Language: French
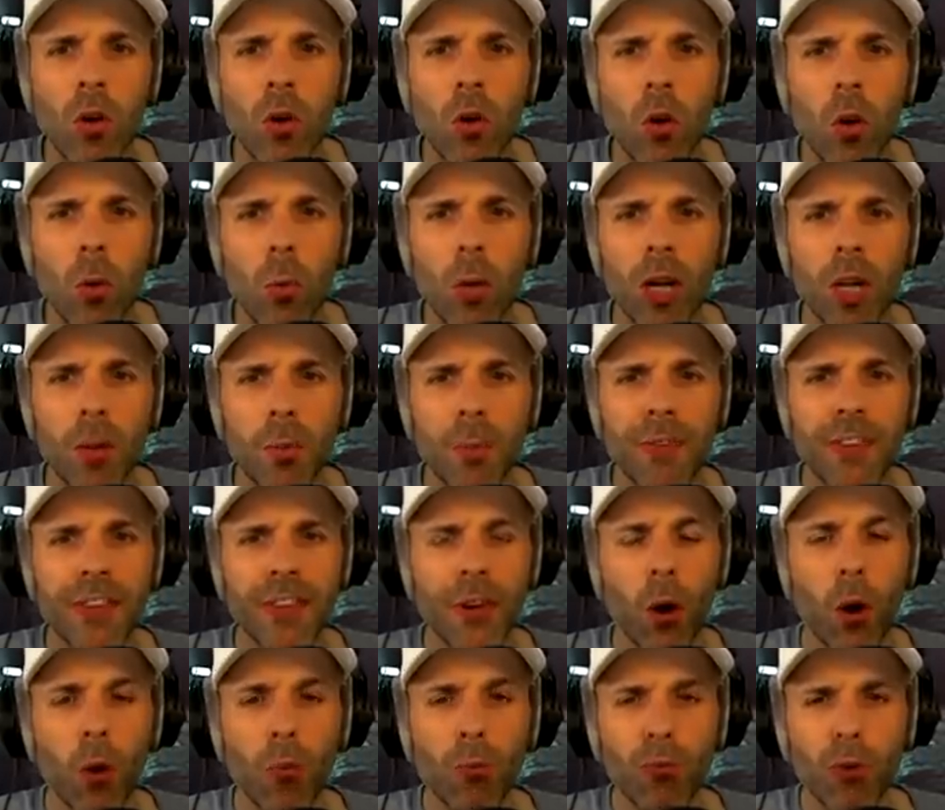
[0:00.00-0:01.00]
on met les petits
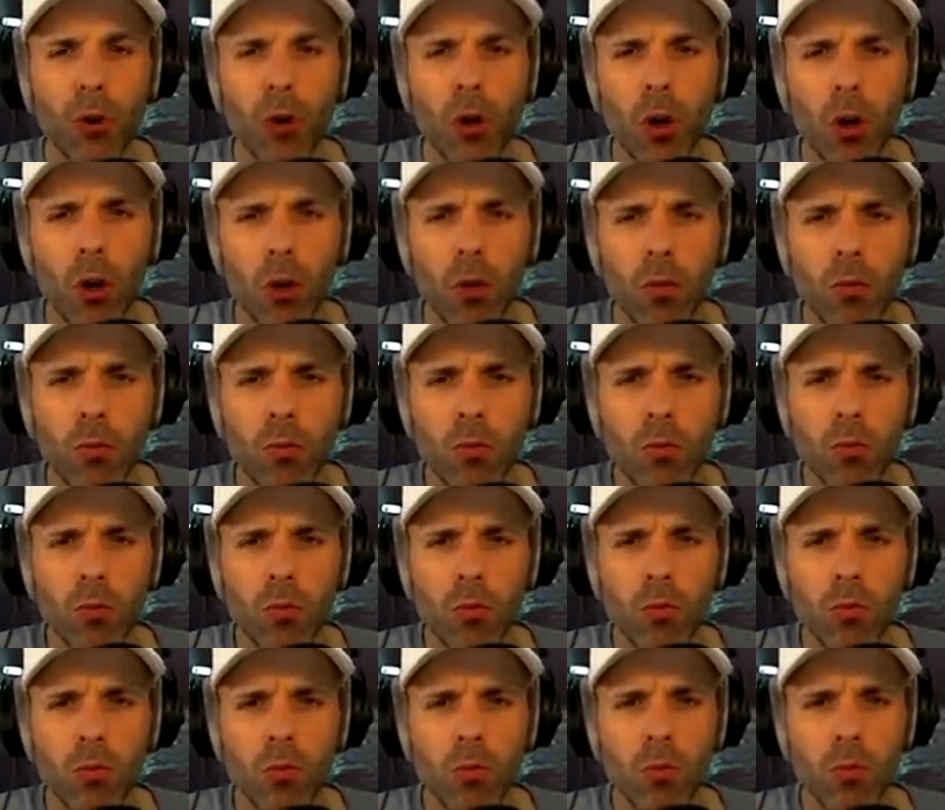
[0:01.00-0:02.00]
renforts.
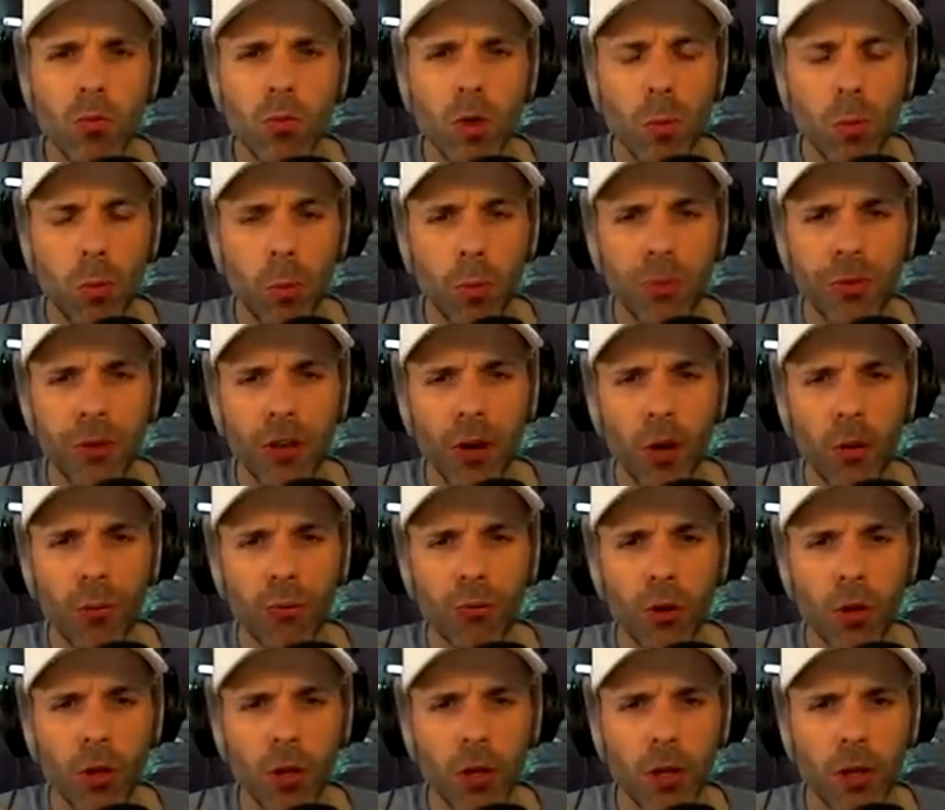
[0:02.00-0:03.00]
Les plus petits
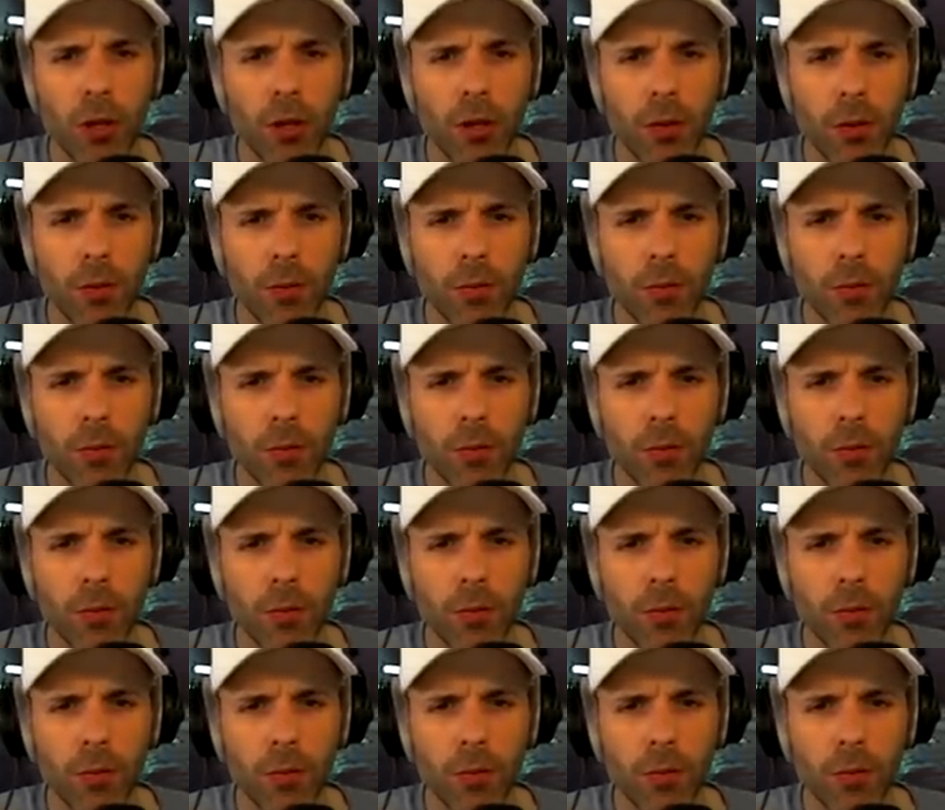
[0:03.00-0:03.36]
renforts d'ailleurs.